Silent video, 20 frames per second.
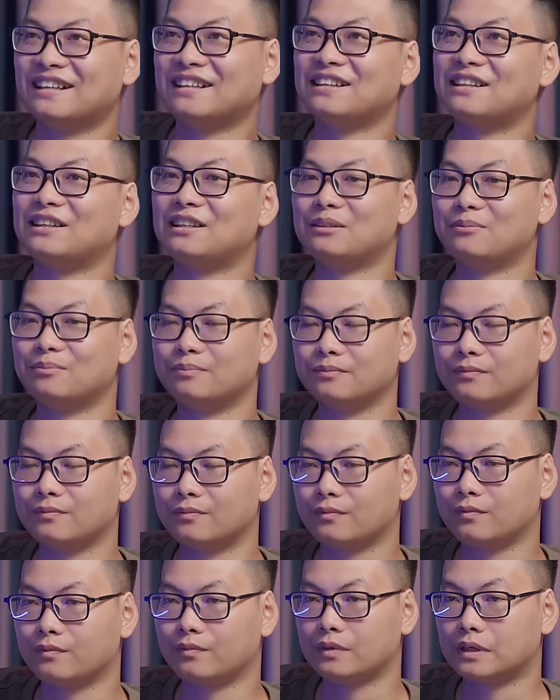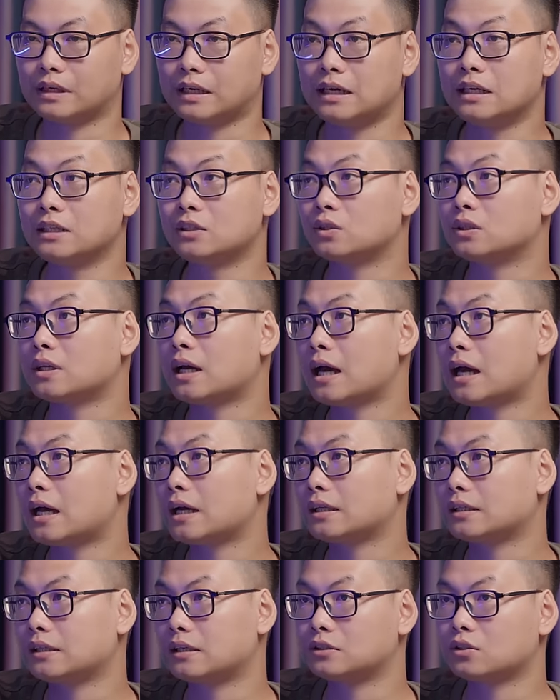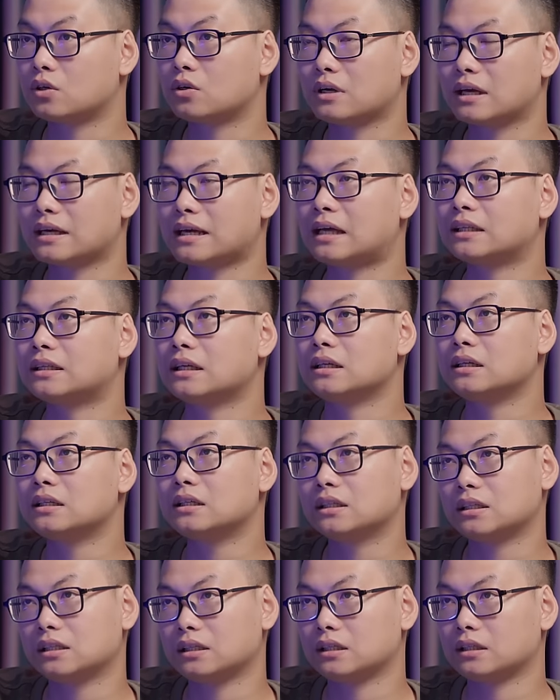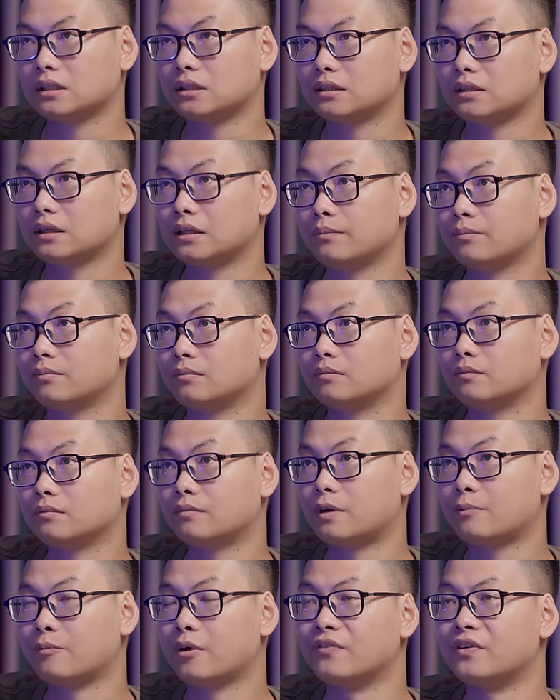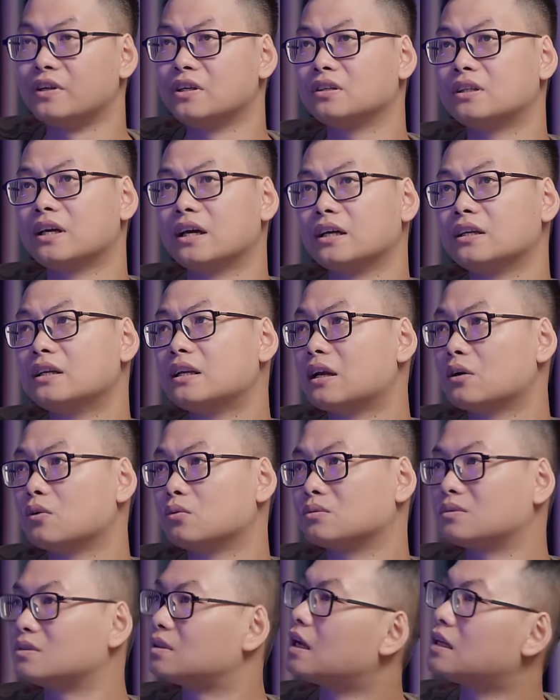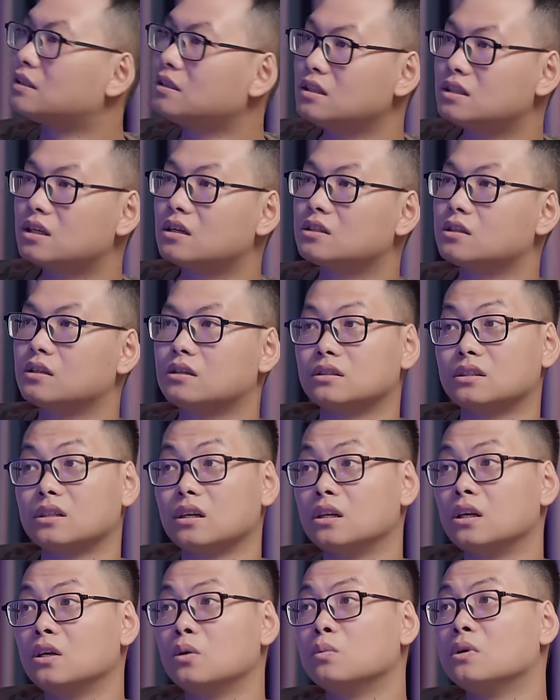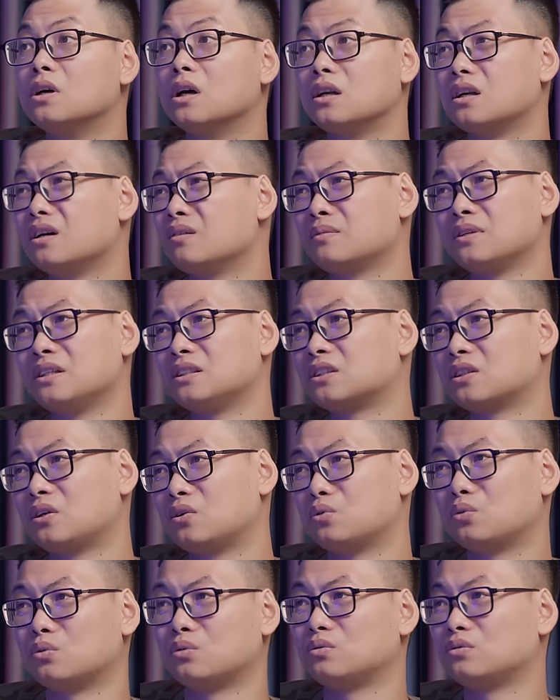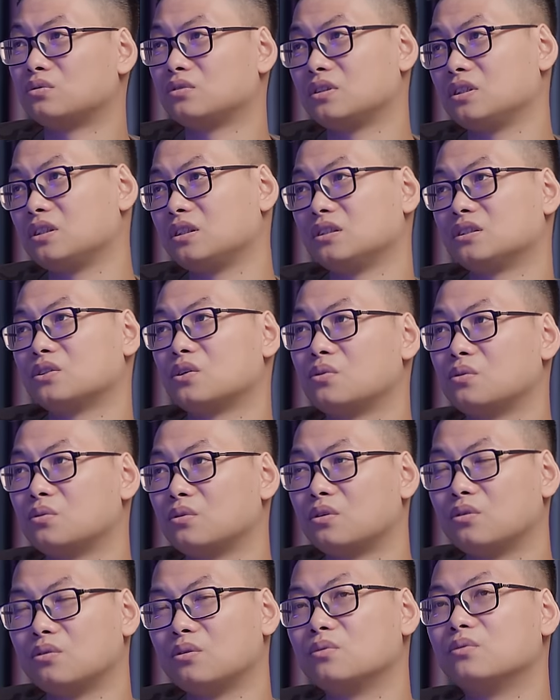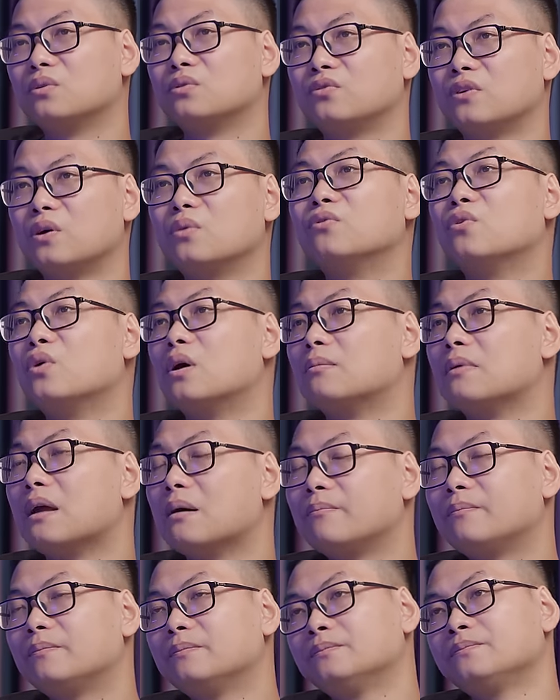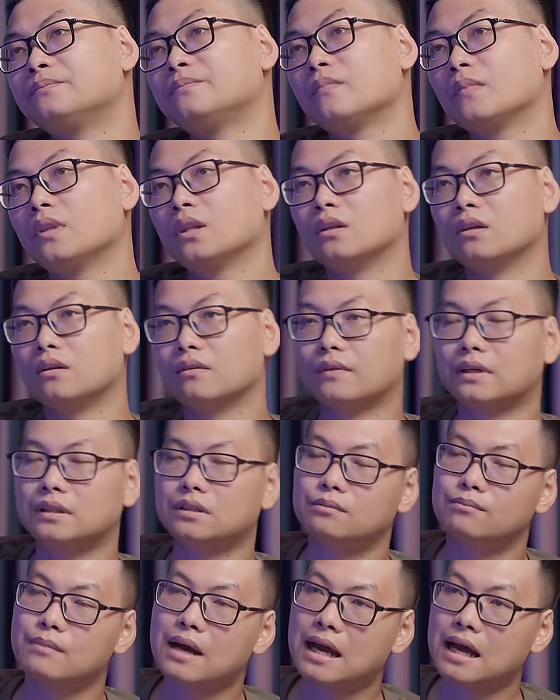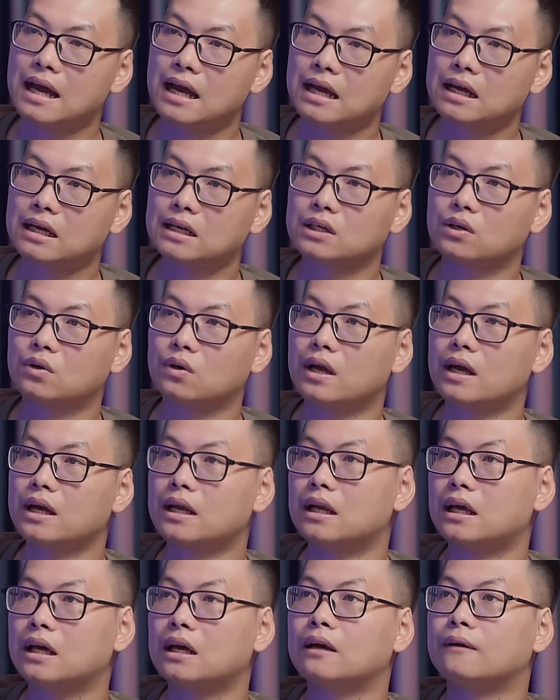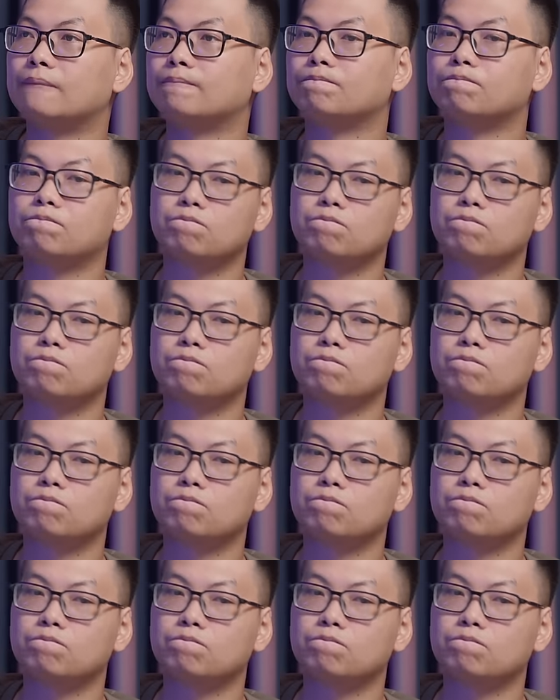um, đấy là lý do thứ hai, tức là do cái cá tính. Đấy. Và bởi vì như thế nên là lại rất sợ sợ nơi đông người nữa, đi show đi show nó không không phù hợp lắm. Và thứ ba có lẽ là